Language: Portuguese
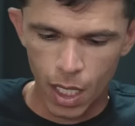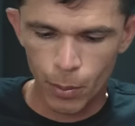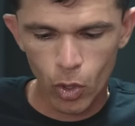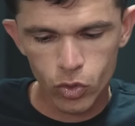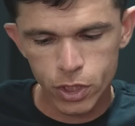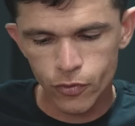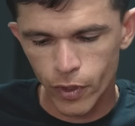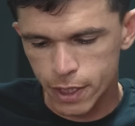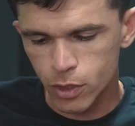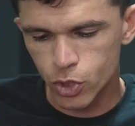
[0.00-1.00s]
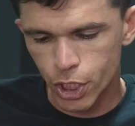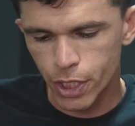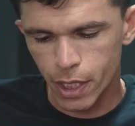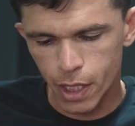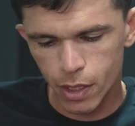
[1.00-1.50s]
Rapaz, eu consigo fazer de um
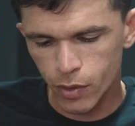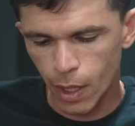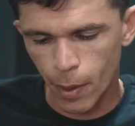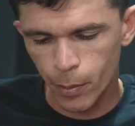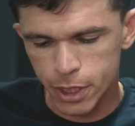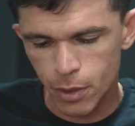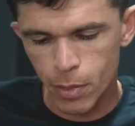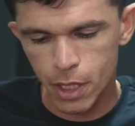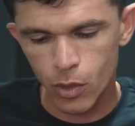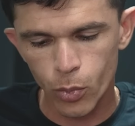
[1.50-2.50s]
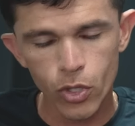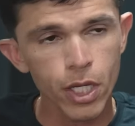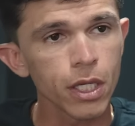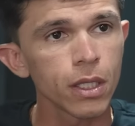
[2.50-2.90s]
jeito aqui que não dá pra perceber, não. Por quê?